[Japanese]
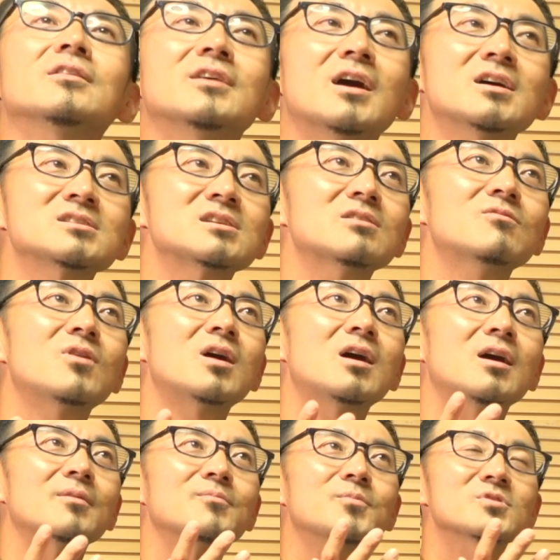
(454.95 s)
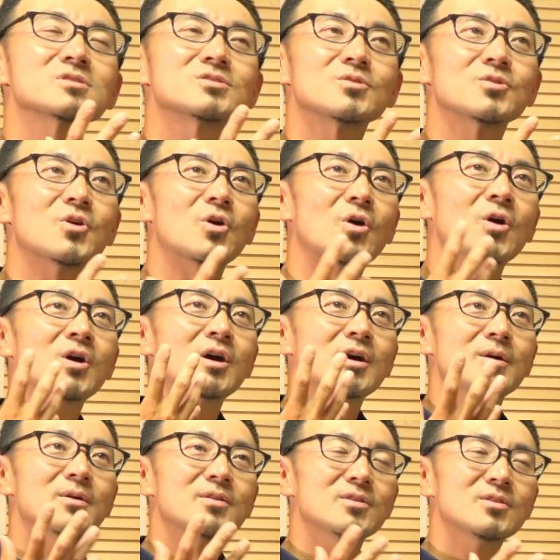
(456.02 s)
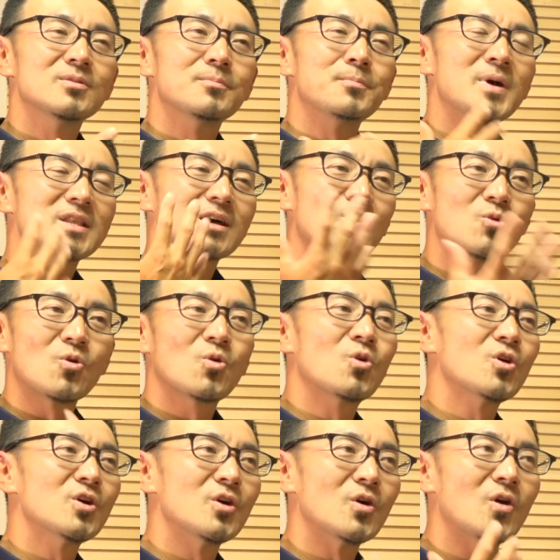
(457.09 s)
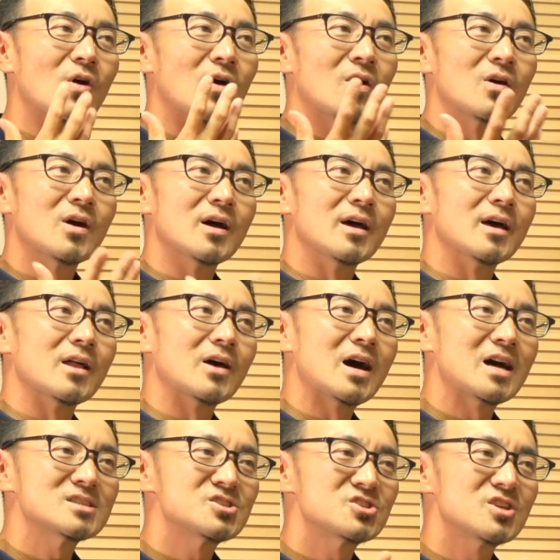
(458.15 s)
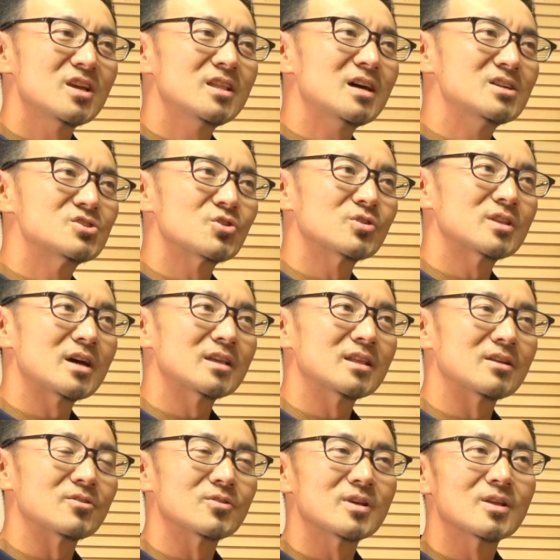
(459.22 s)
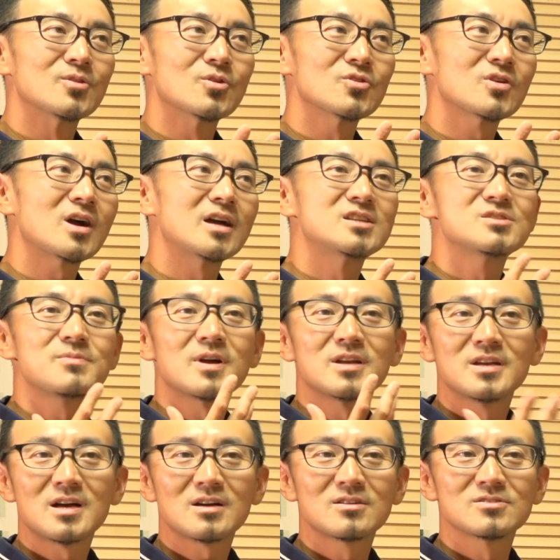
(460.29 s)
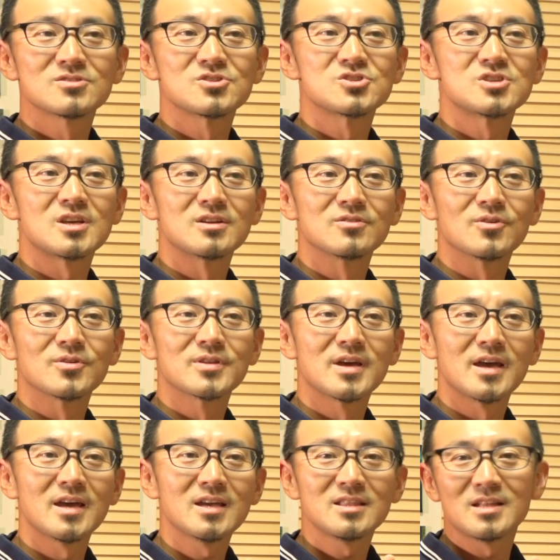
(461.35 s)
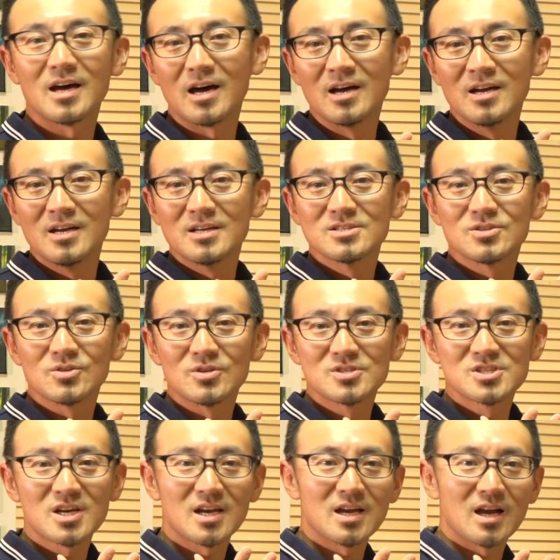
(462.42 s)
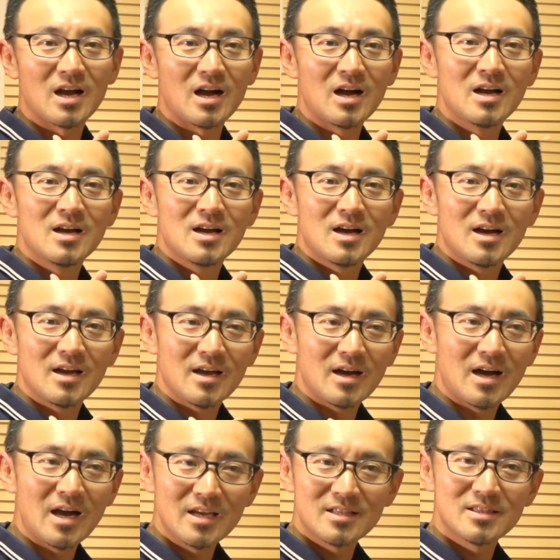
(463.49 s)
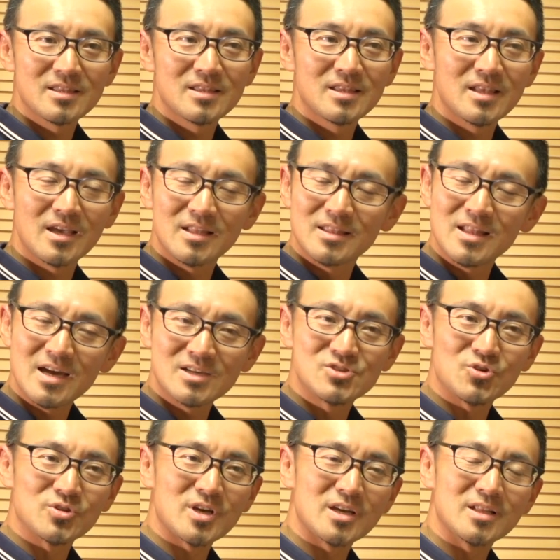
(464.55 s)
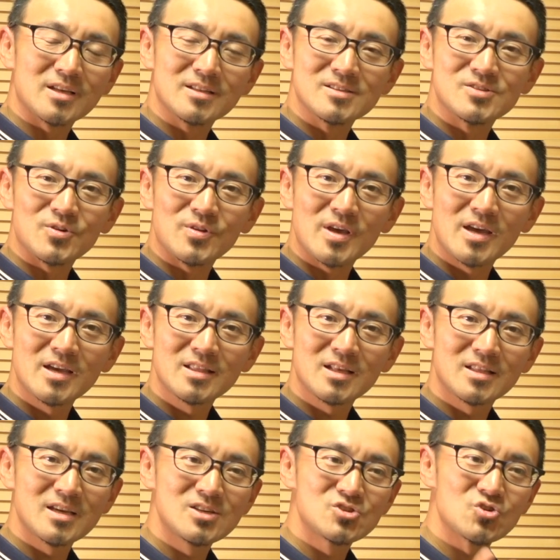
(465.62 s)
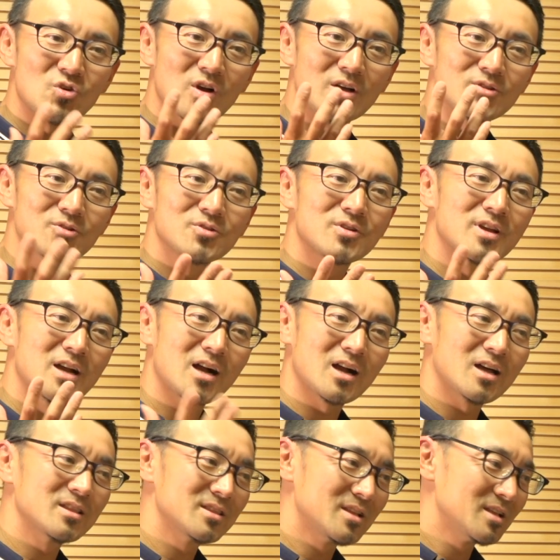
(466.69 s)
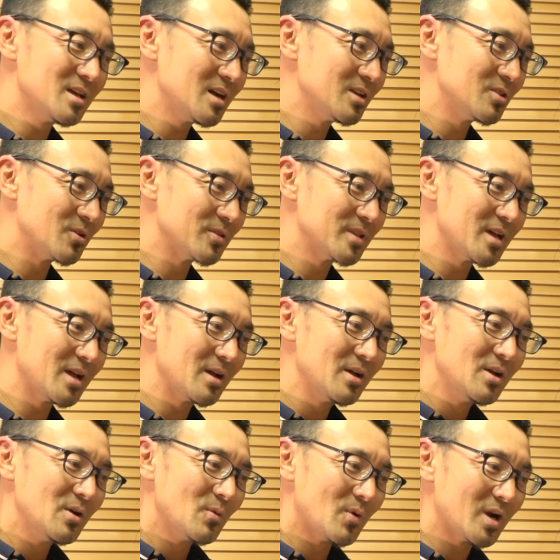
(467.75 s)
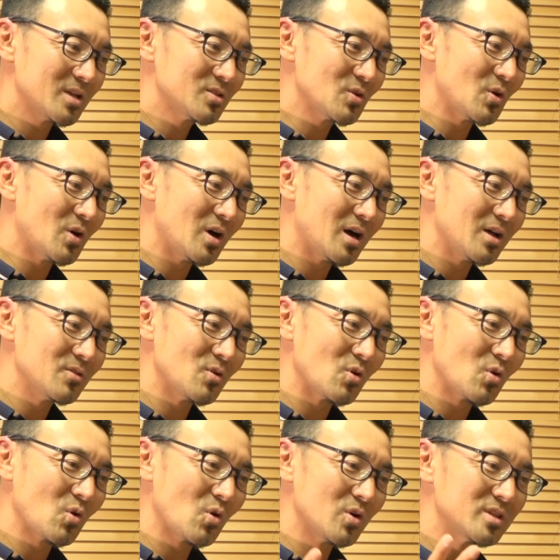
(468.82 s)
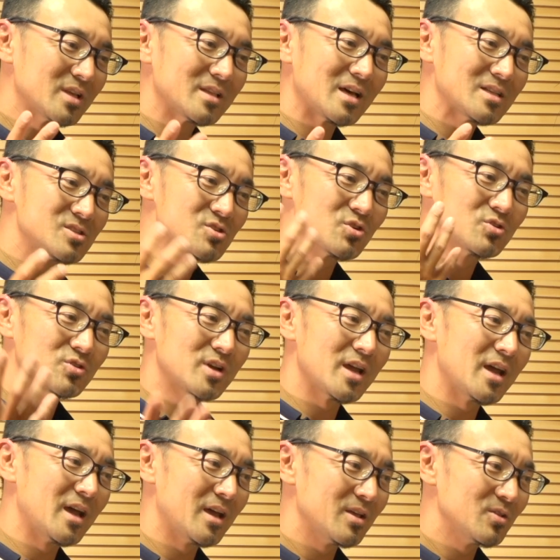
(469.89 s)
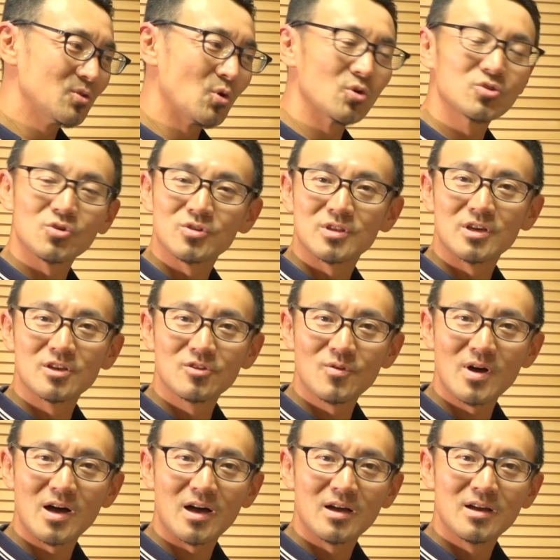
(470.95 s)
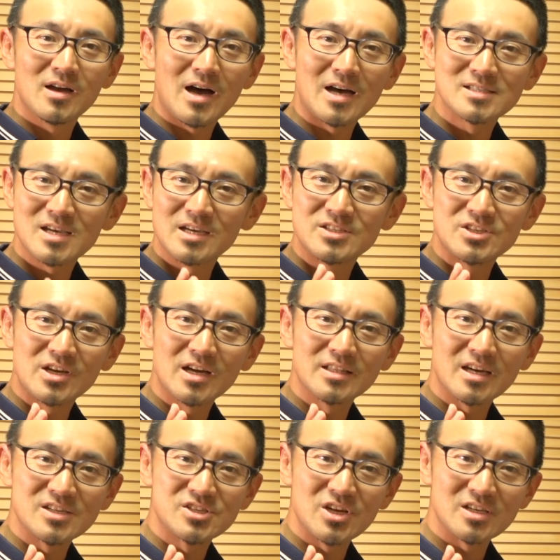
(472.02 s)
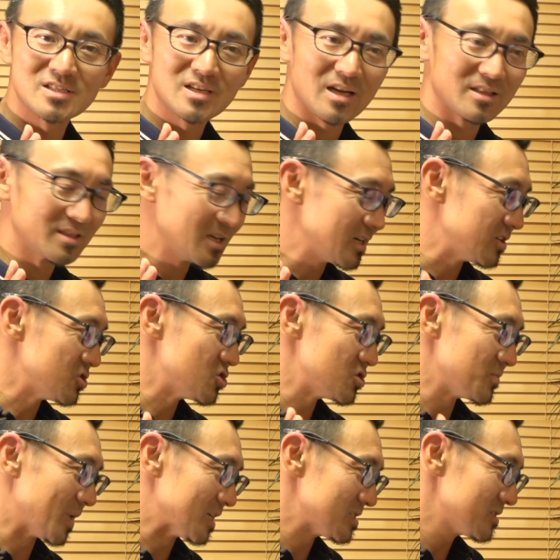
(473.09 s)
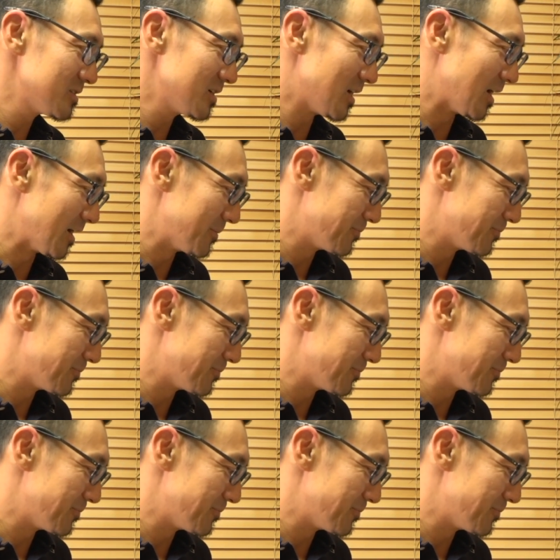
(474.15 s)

朝はそのまだこう声を発していない状態なので喉が一番リラックスしているので変なその力が入ってない状態なんですよね変なテンションが喉にかかってないので割とあのこういった脱力系の音っていうのは朝一が出しやすかったりします。はい、